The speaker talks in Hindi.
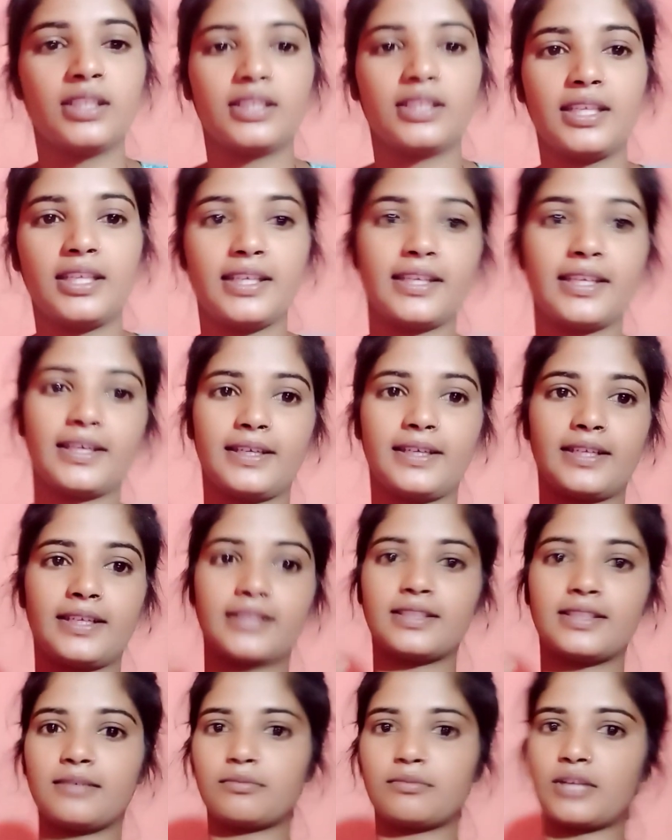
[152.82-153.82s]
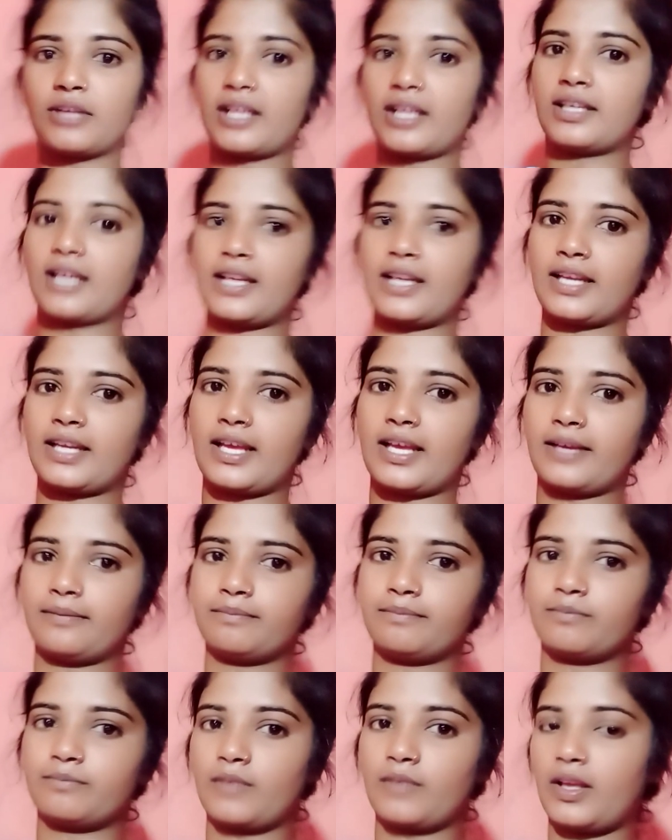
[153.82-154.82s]
ठीक है एकदम नहीं लाना है
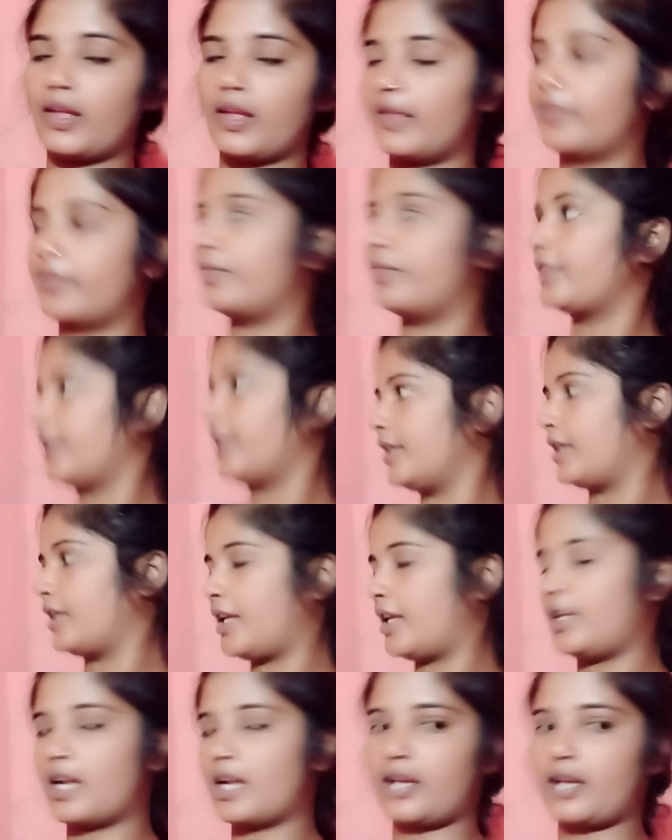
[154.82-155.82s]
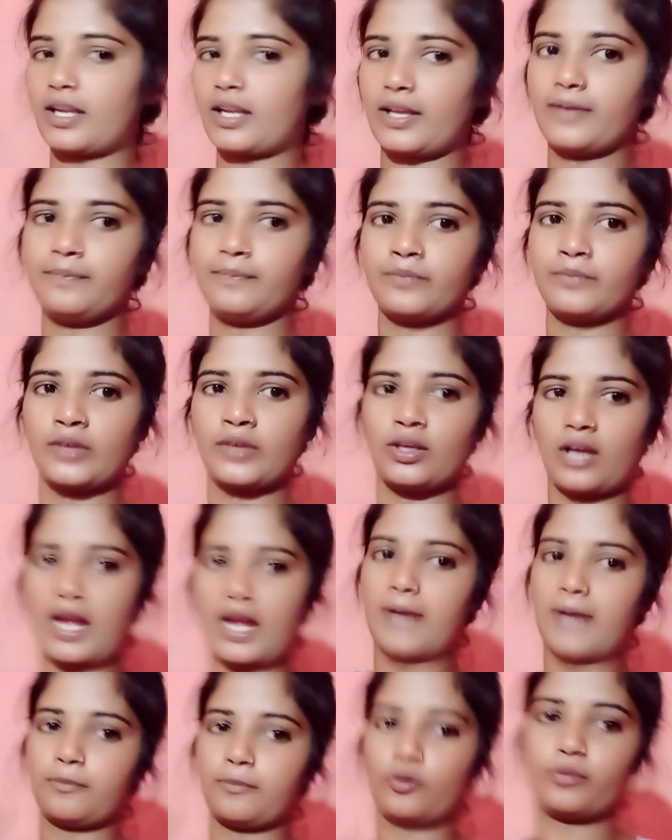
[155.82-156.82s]
अंदर नहीं लाना है
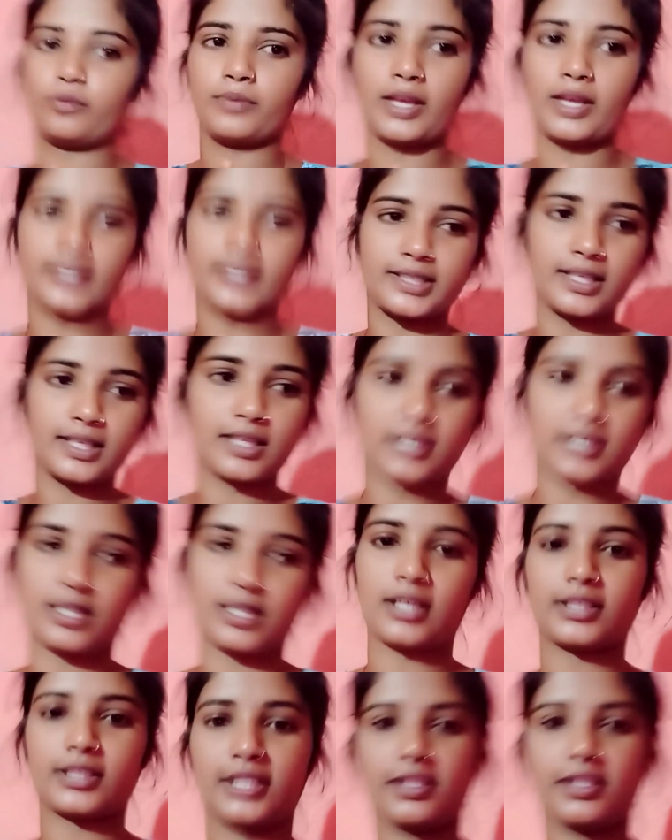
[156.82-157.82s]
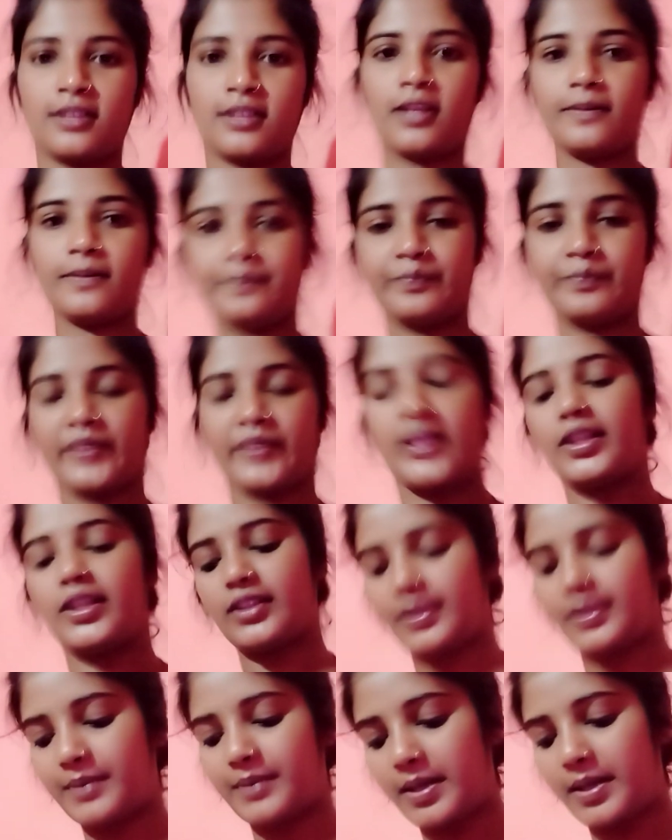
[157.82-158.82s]
आप लोग भी ऐसे ही करना ठीक है ना
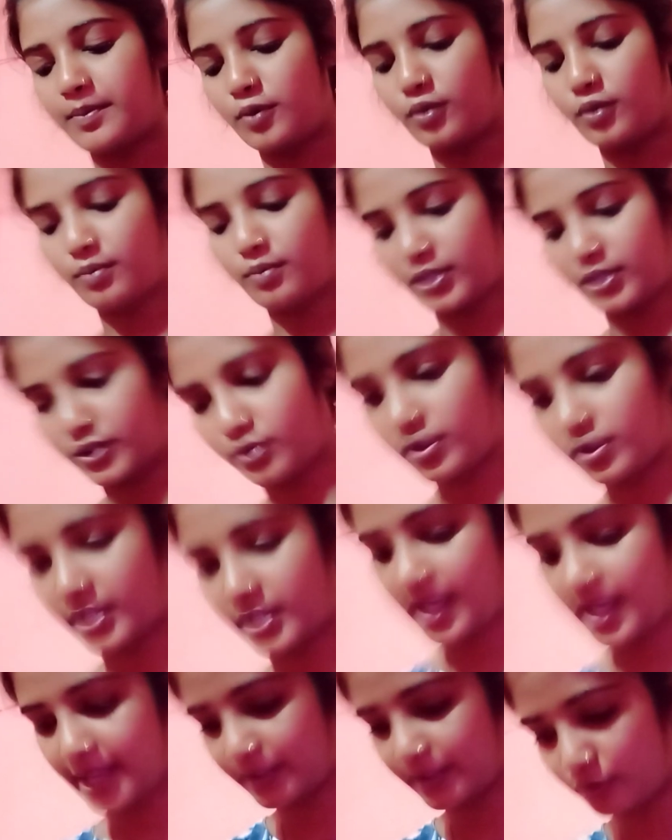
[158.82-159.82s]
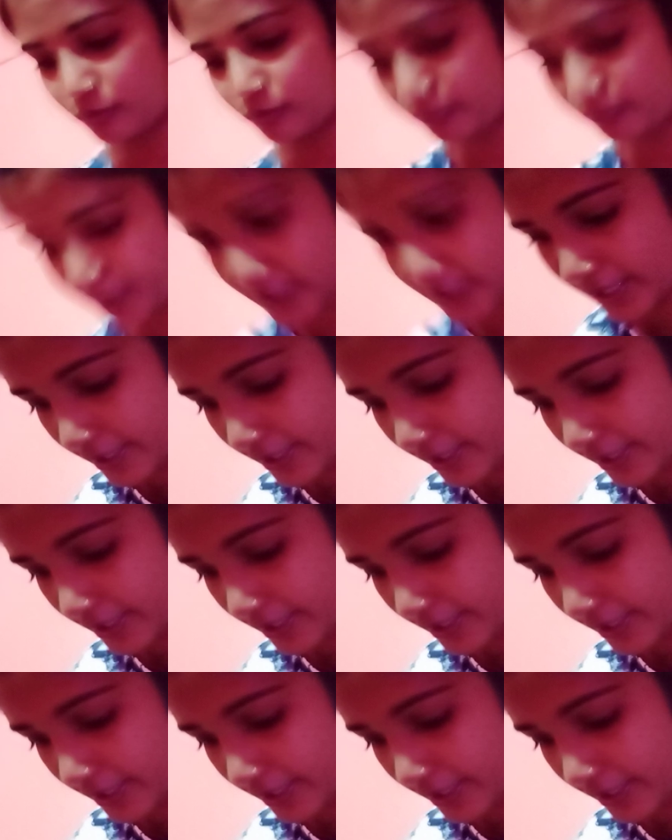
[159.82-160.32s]
तब आप लोग बचोगे गैस धूप से